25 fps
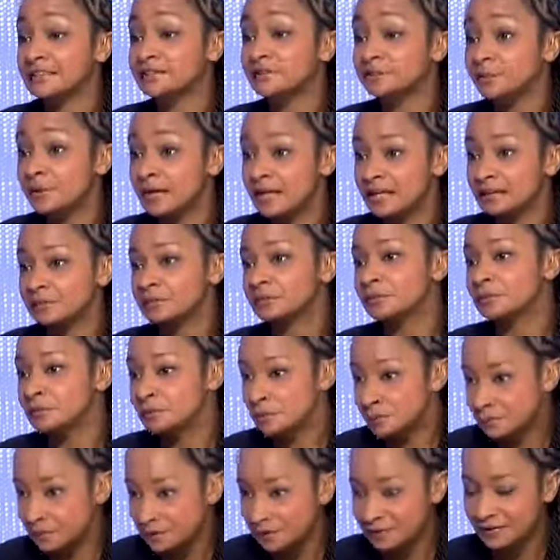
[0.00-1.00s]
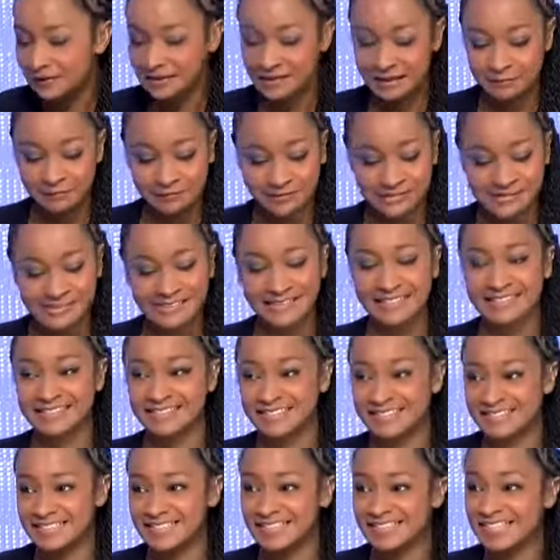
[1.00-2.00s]
les doigts. Donc, on comprend à quel point c'est
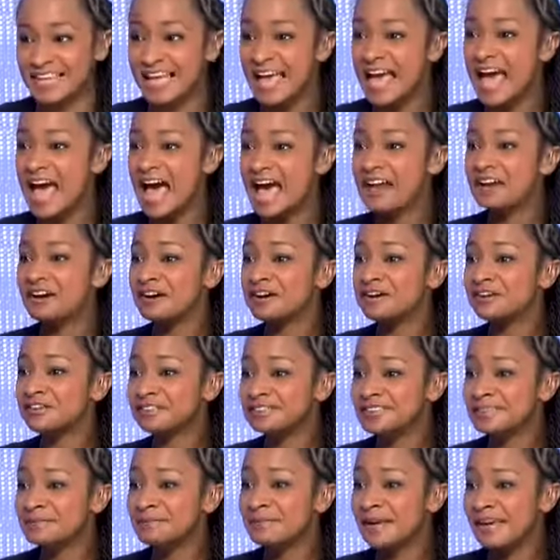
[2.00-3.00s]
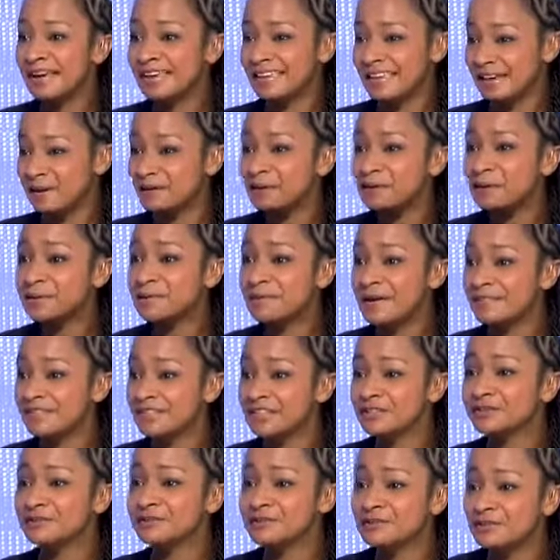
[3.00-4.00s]
critique. Alors, quand débarque un groupe
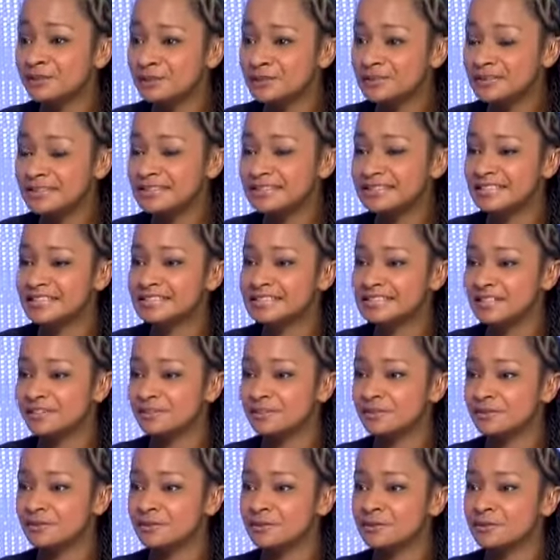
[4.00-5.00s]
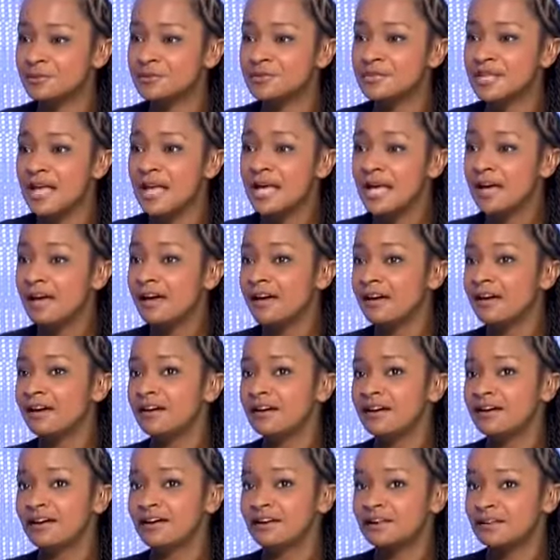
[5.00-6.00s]
avec 12 retraités de Saint-Jean-de-Luz
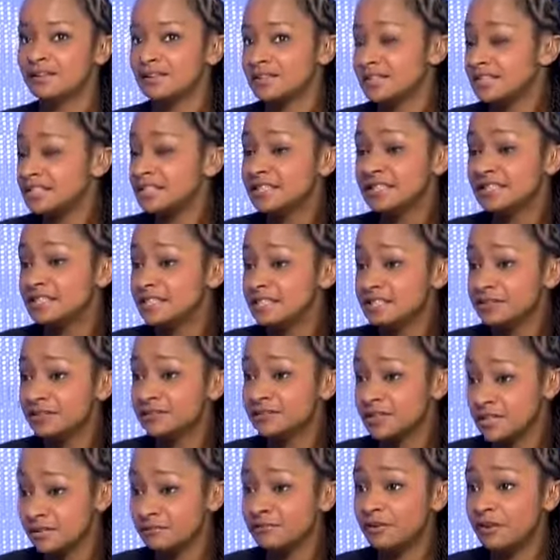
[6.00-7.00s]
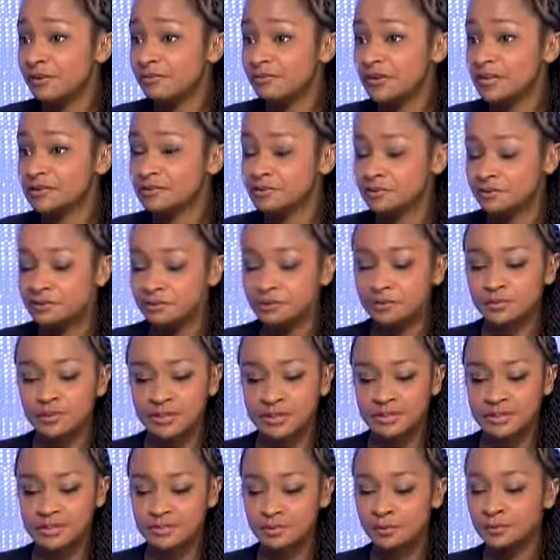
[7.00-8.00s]
euh, qui, veulent faire ce tour,
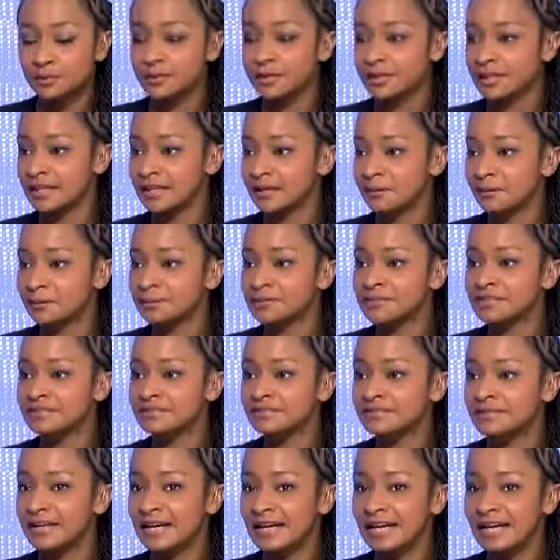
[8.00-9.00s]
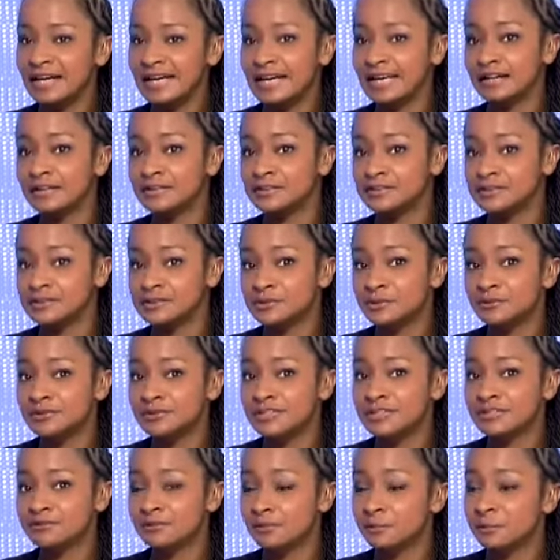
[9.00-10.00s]
ils disent OK, on y va. Alors,
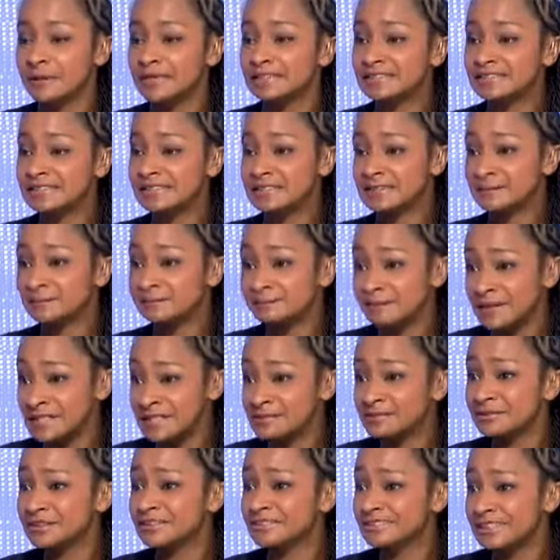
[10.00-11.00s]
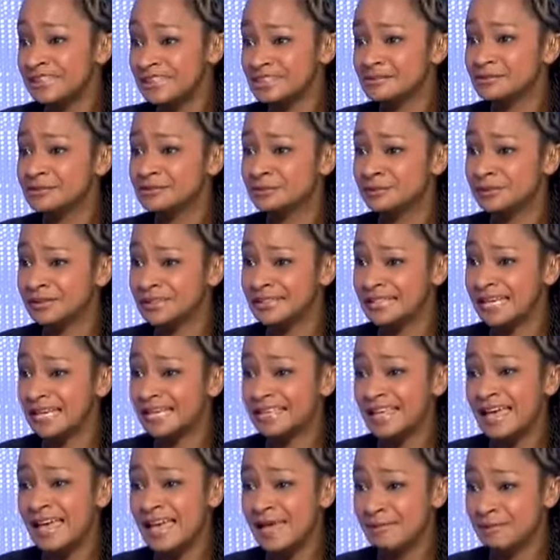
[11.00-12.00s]
sauf qu'ils vont partir pas sur les traces de
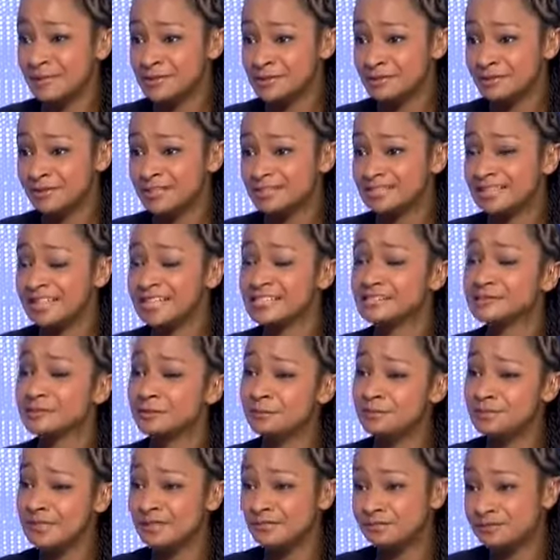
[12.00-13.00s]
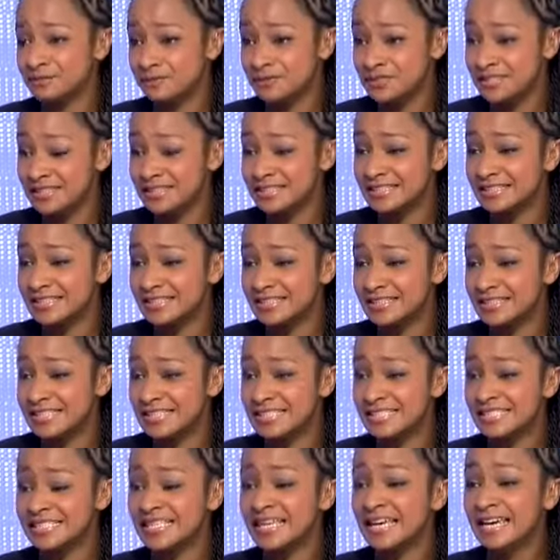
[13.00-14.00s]
Mauriac, mais sur les traces de Bienvenue chez les
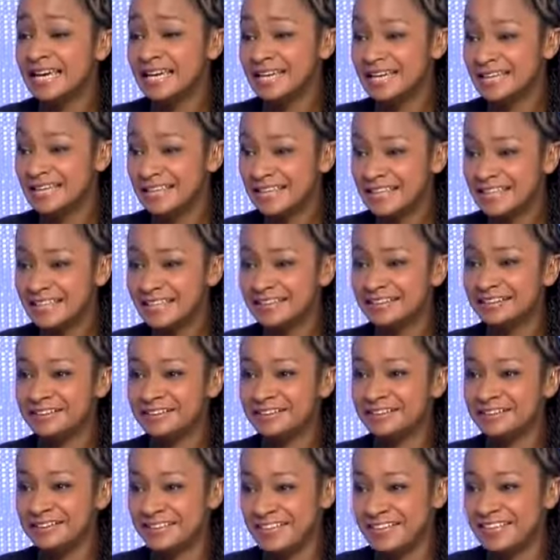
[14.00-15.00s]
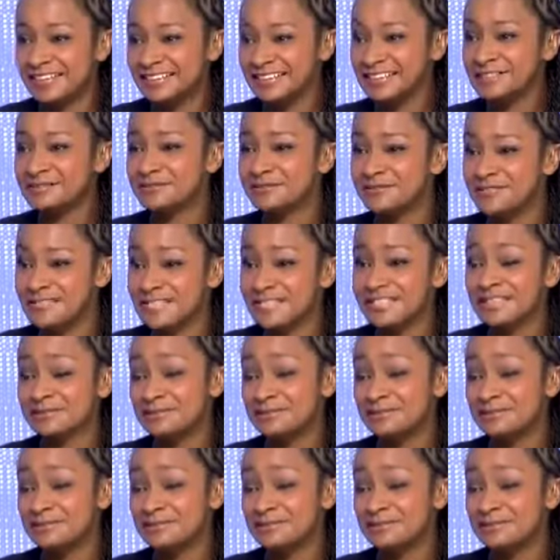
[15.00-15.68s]
Ch'tis et, euh, et des usines